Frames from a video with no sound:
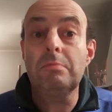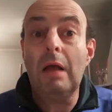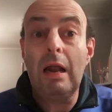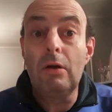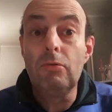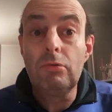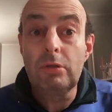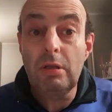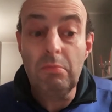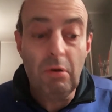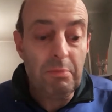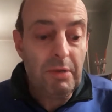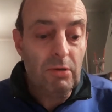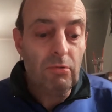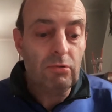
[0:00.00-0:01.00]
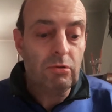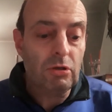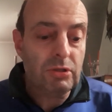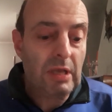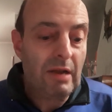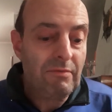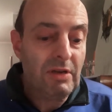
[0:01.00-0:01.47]
all'ultimo minuto
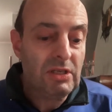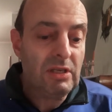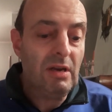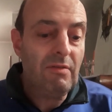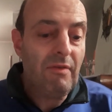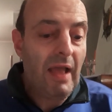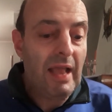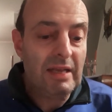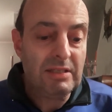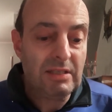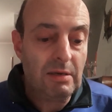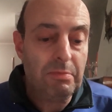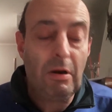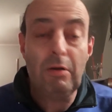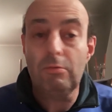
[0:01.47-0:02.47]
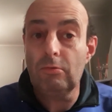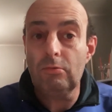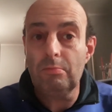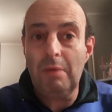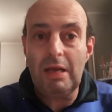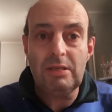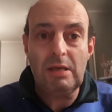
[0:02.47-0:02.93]
serve Silvestri,
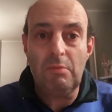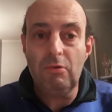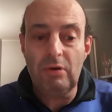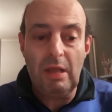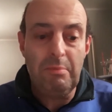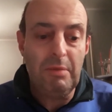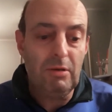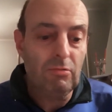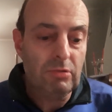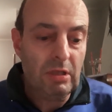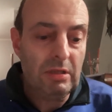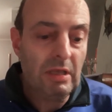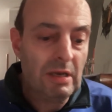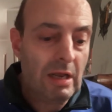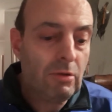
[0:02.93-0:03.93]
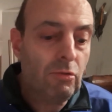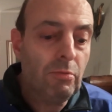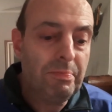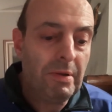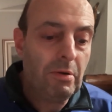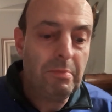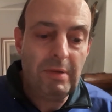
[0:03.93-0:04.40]
ormai siamo nei minuti di
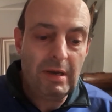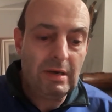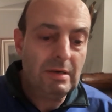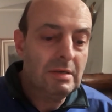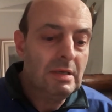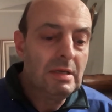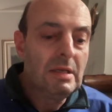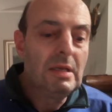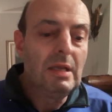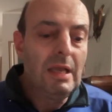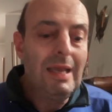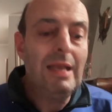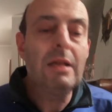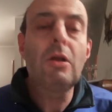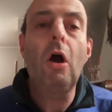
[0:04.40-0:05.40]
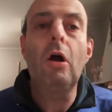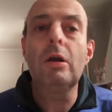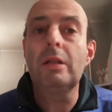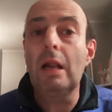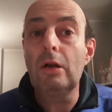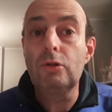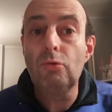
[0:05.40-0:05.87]
recupero per il gol
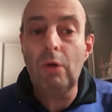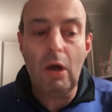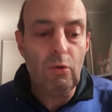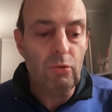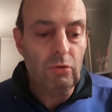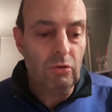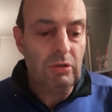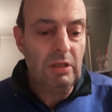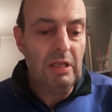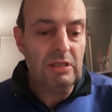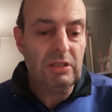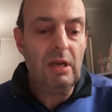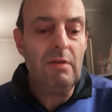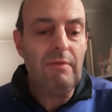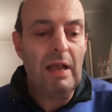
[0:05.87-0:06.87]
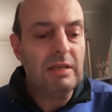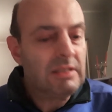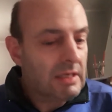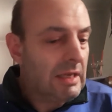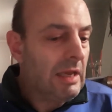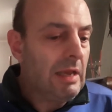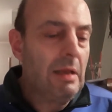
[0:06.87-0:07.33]
del 2-1 di De
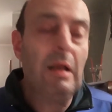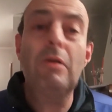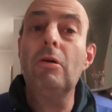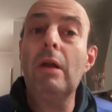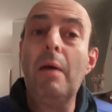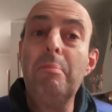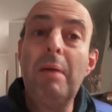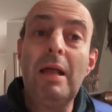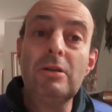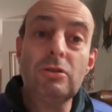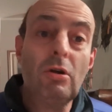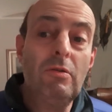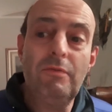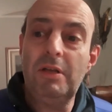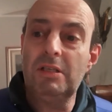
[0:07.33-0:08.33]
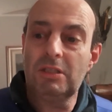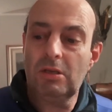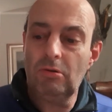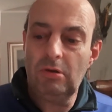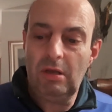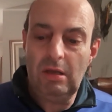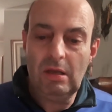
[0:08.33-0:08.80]
Silvestri che non ha perso il
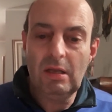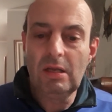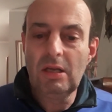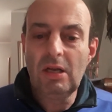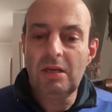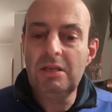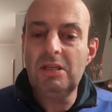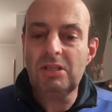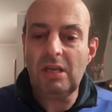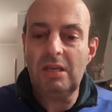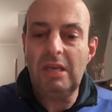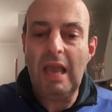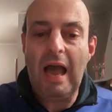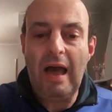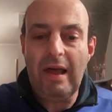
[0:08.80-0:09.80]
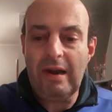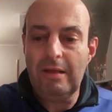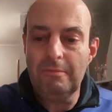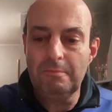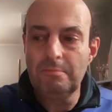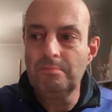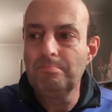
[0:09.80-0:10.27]
vizio di, di segnare.